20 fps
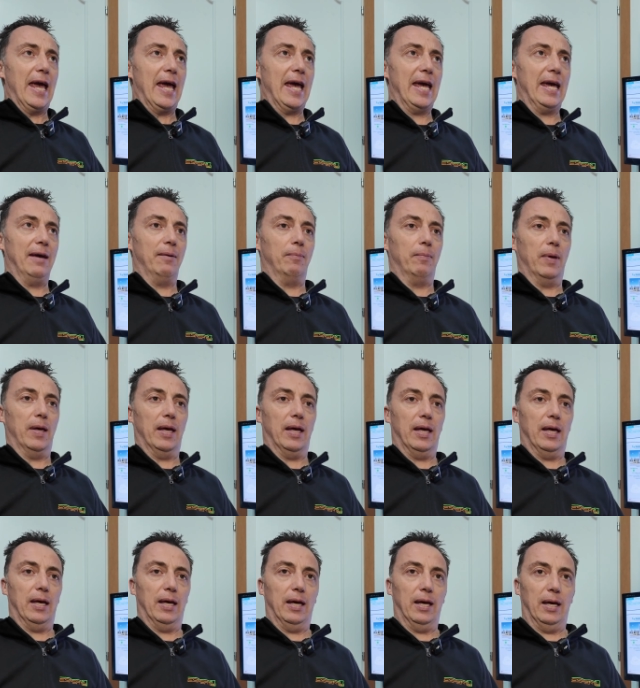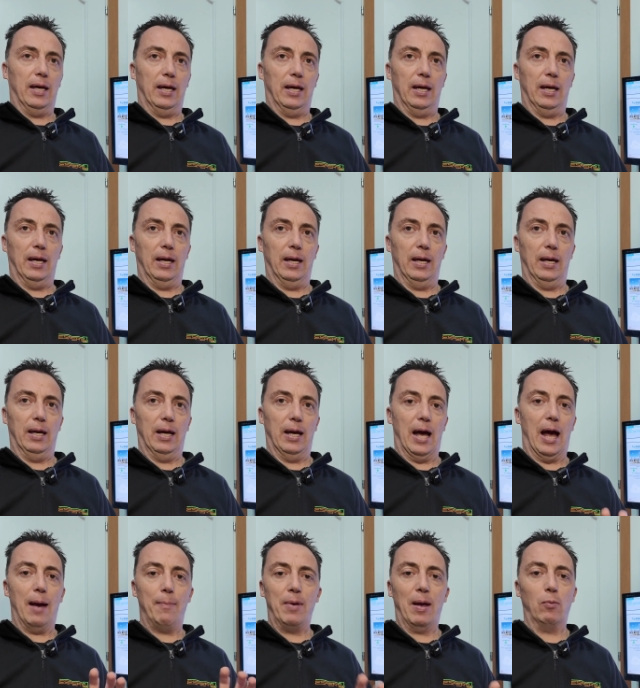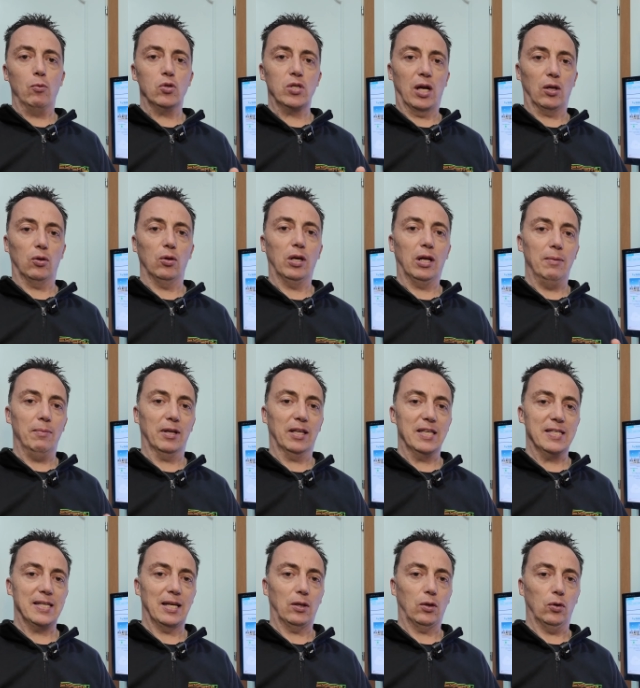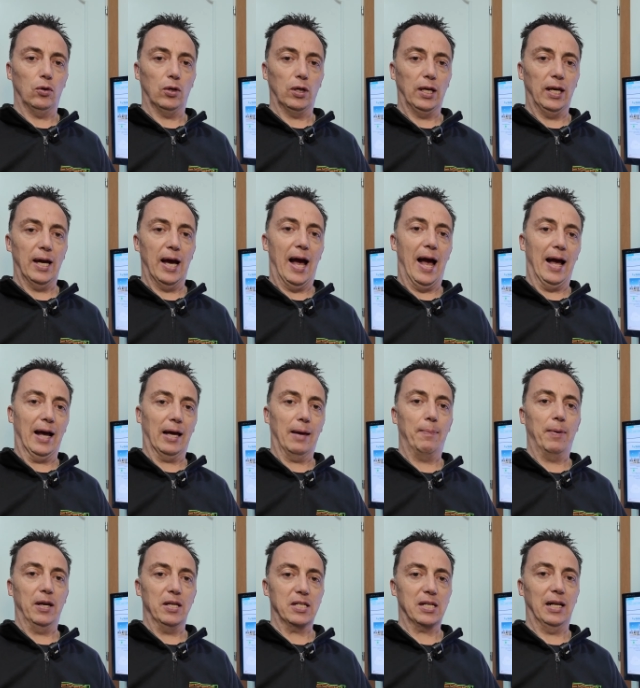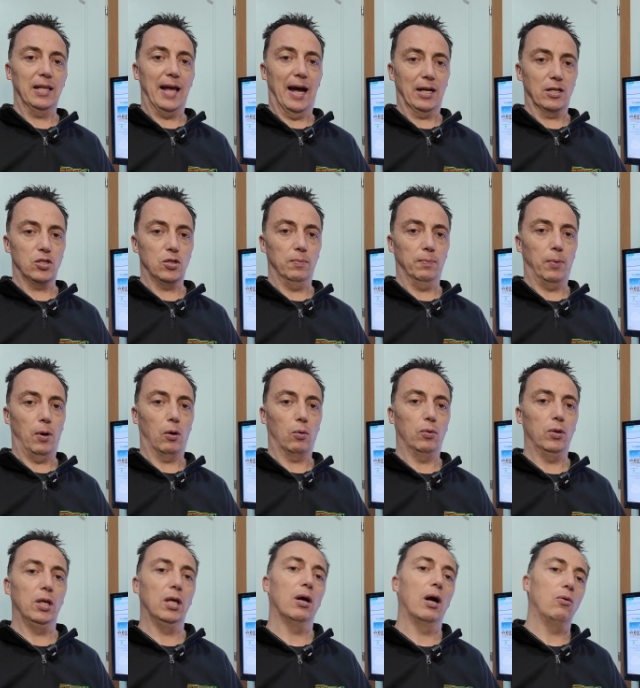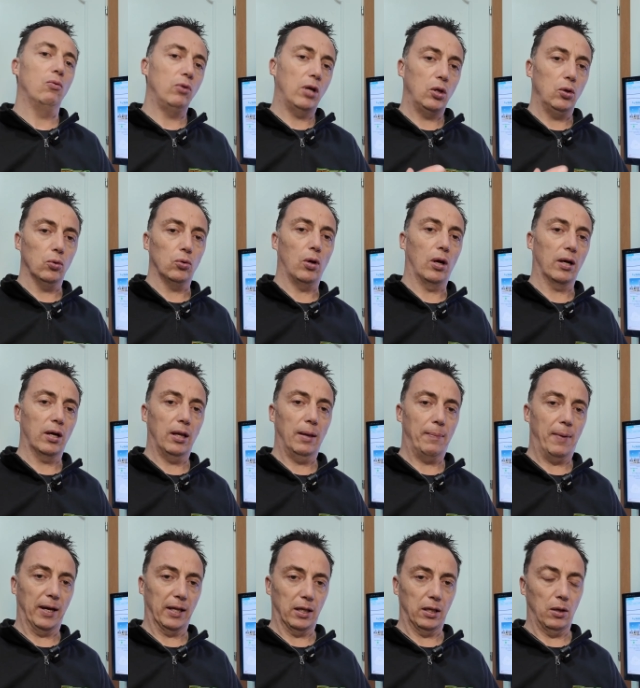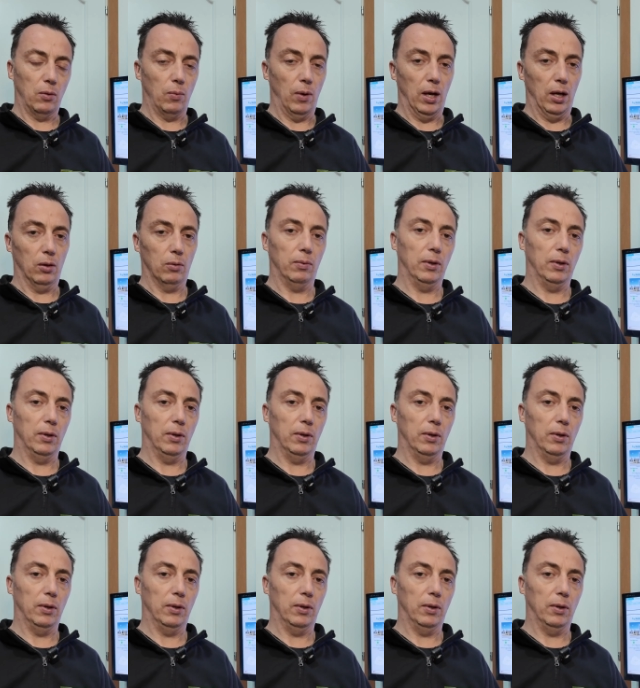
e eh, abbiamo usato i climatizzatori anche per riscaldarci un po', quindi un aiuto anche da parte di quello.